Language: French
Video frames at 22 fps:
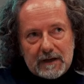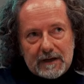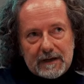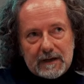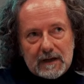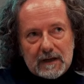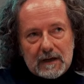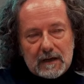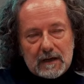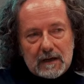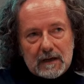
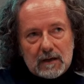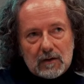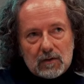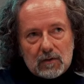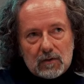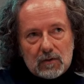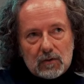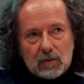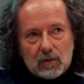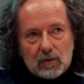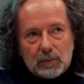liée
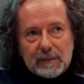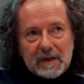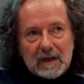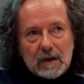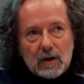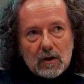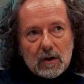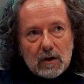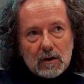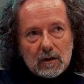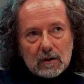aux
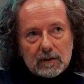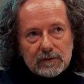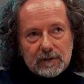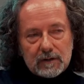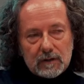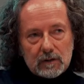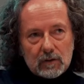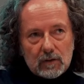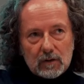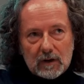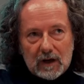milord,
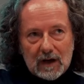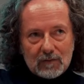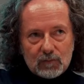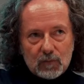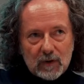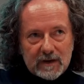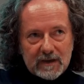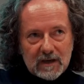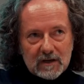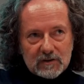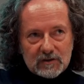aux grands
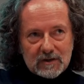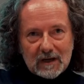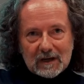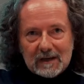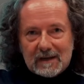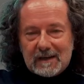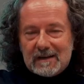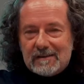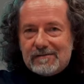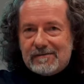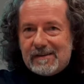voyageurs
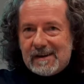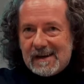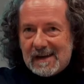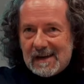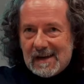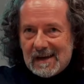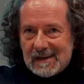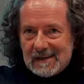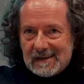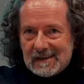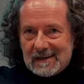qui
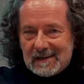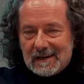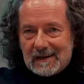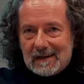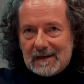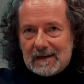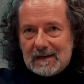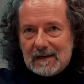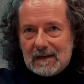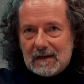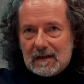venaient en
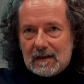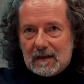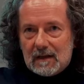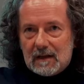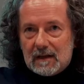Italie.